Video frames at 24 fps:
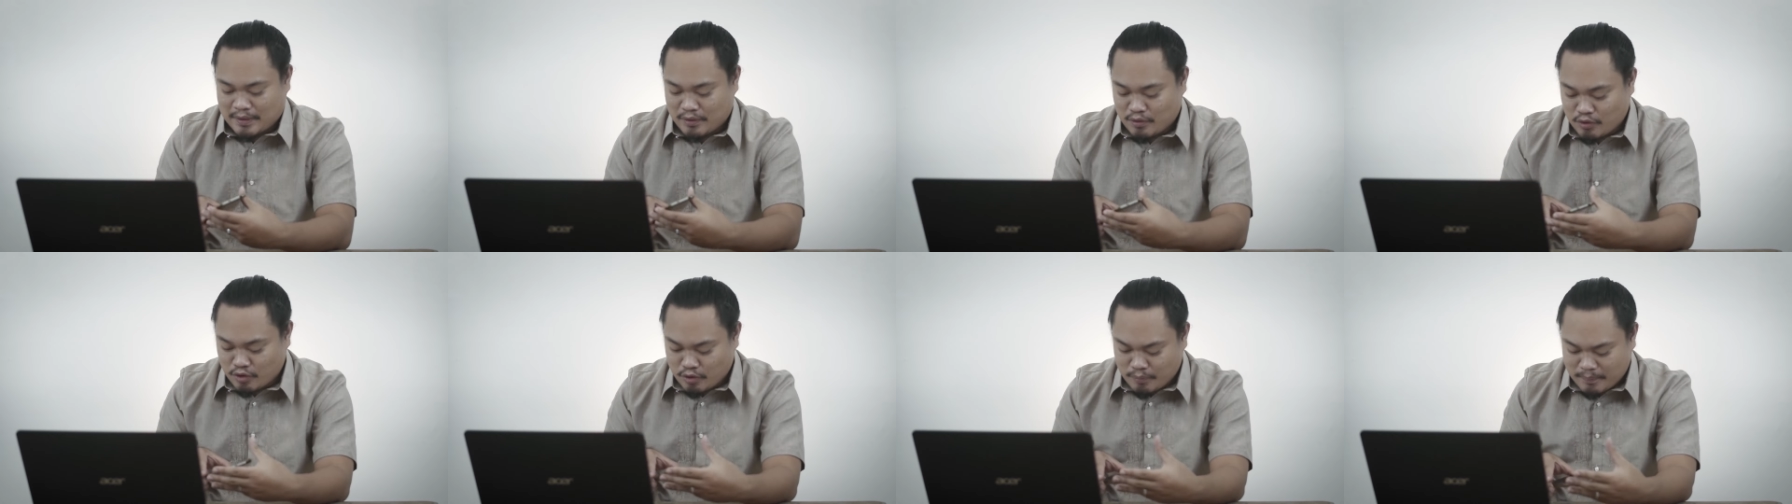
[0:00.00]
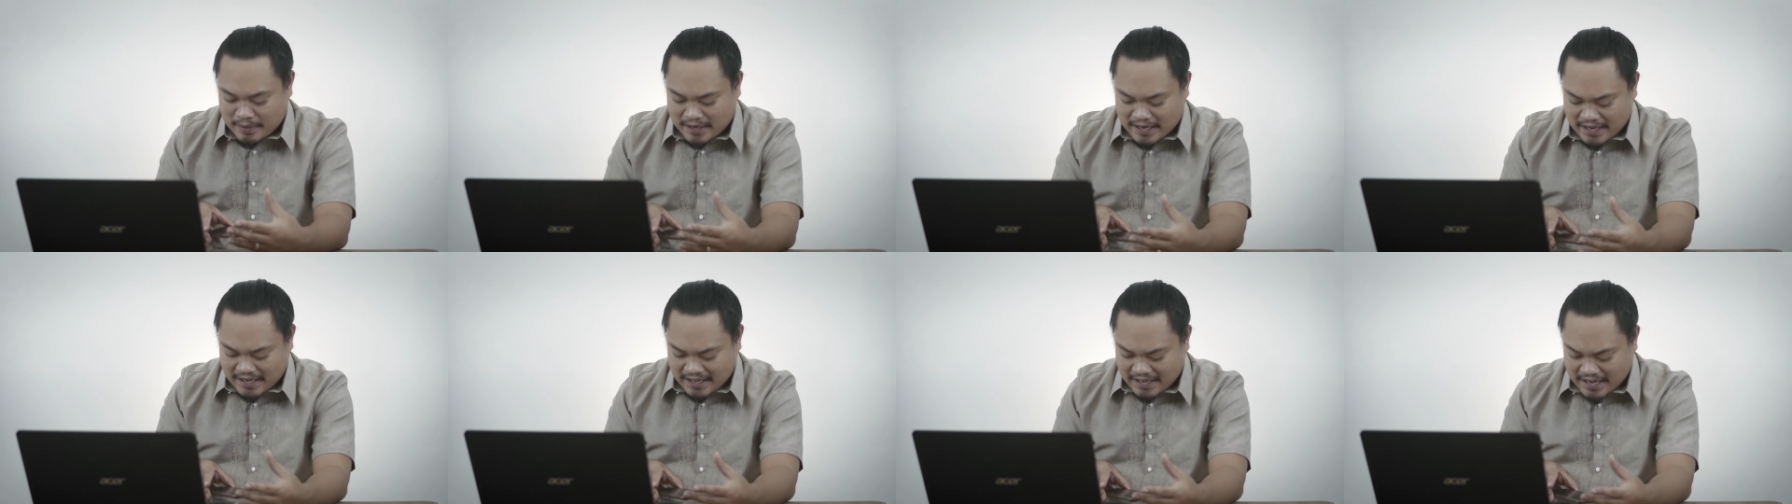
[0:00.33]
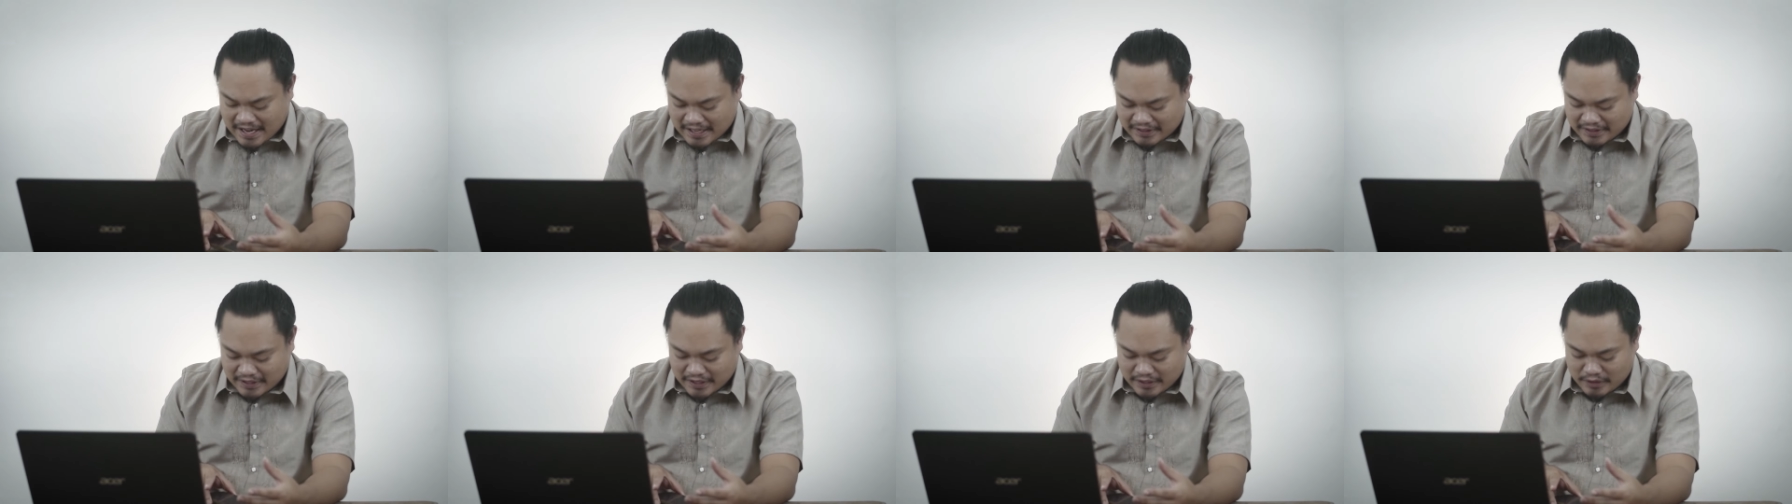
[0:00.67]

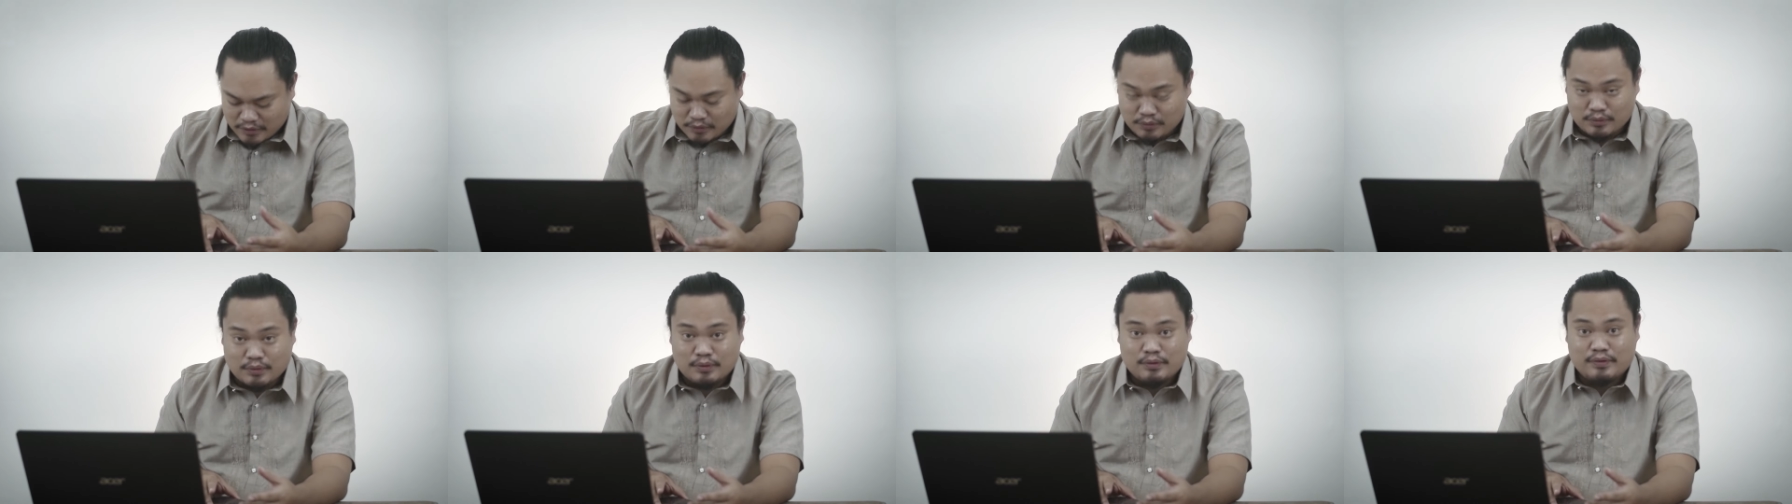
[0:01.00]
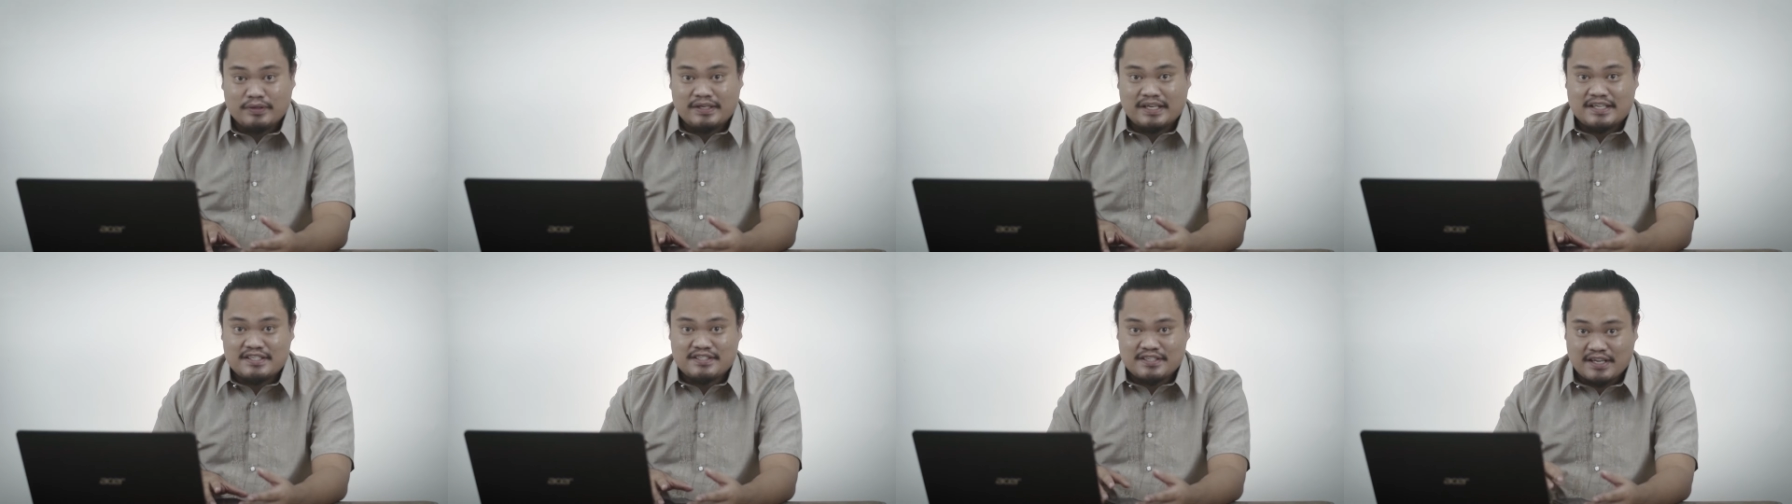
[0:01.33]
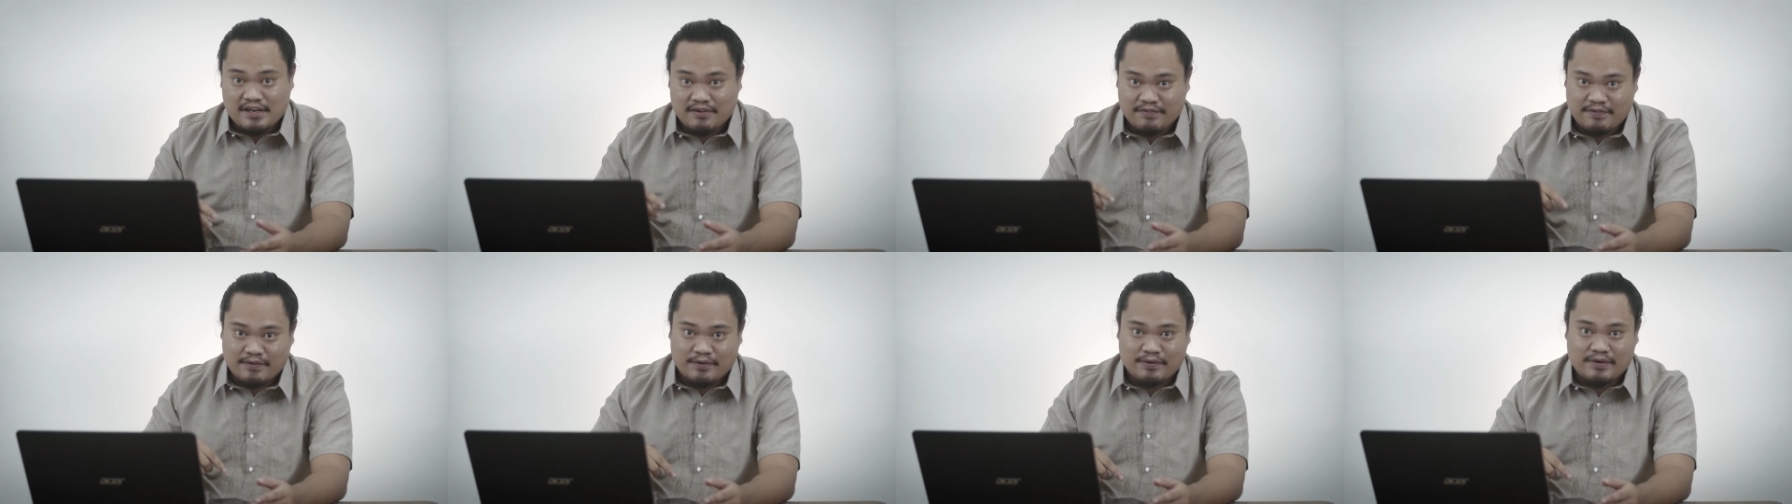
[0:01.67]
Magkukumparahin natin yung tunog ng
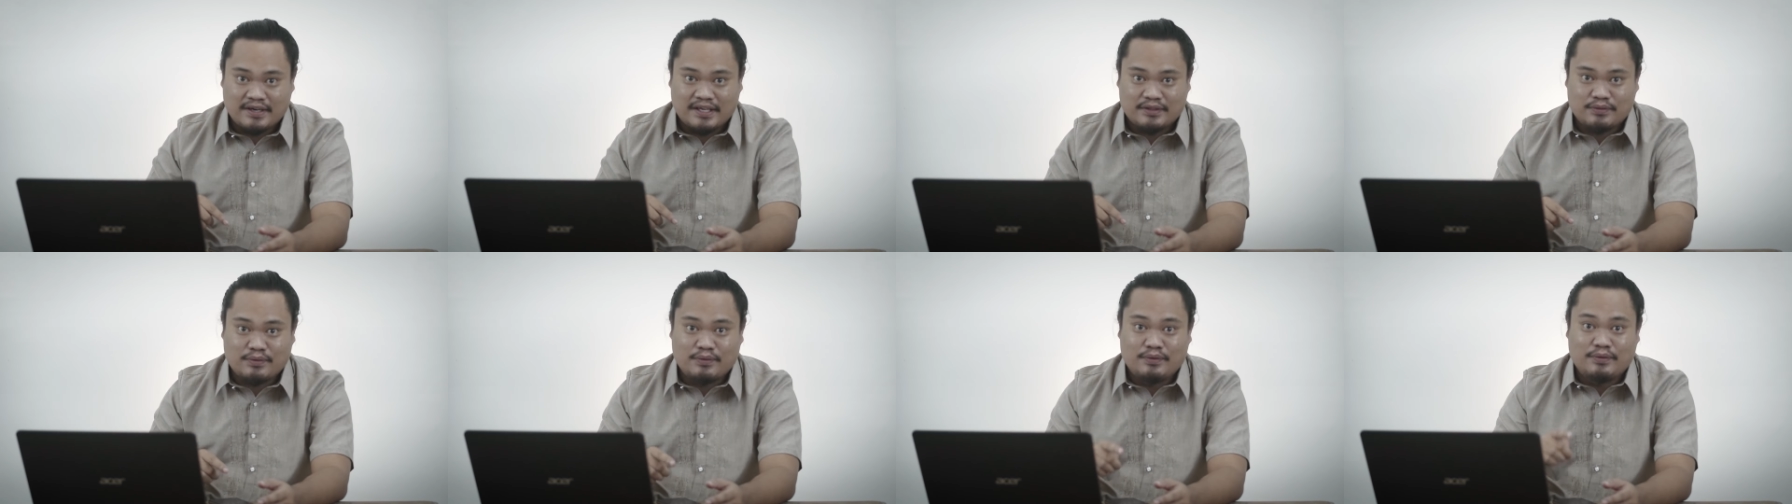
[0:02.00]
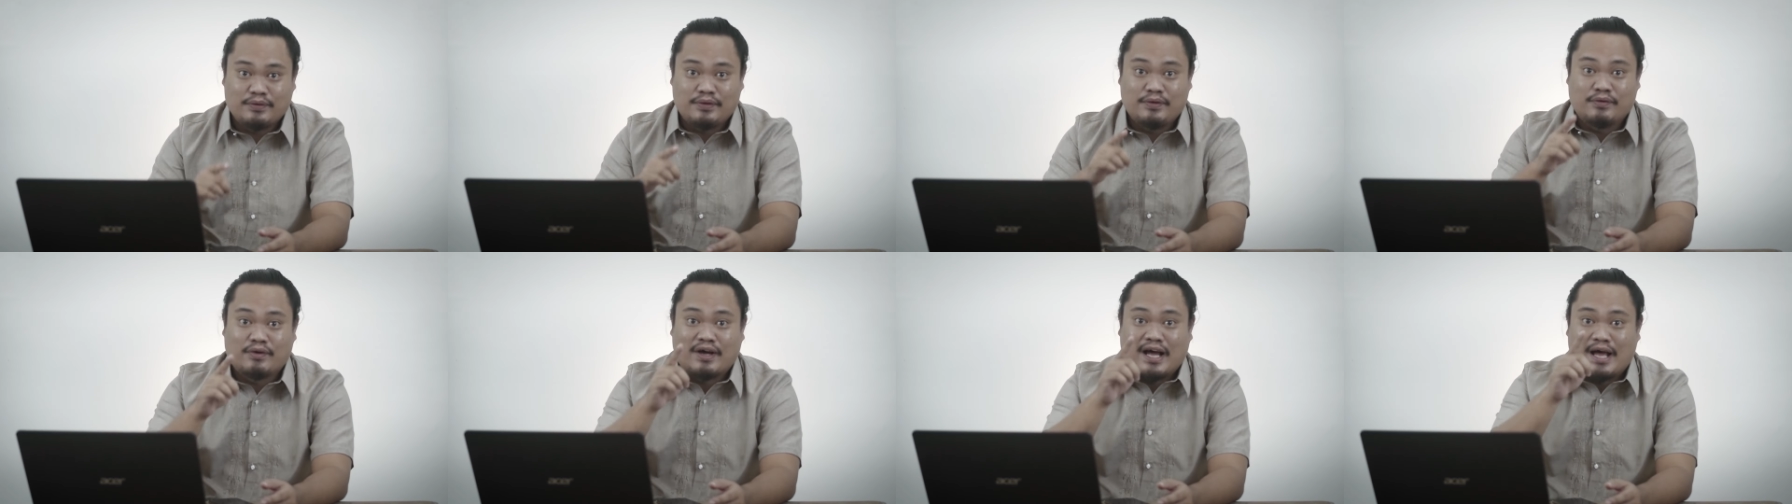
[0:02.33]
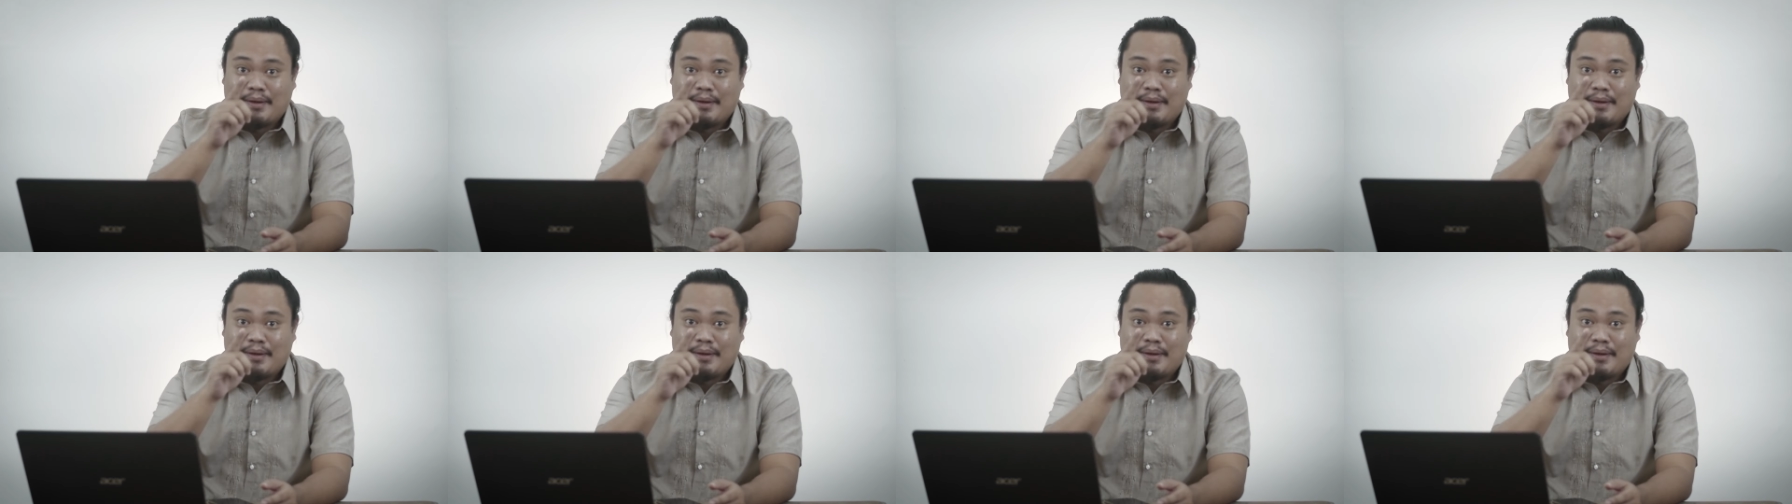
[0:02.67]
cellphone at tunog ng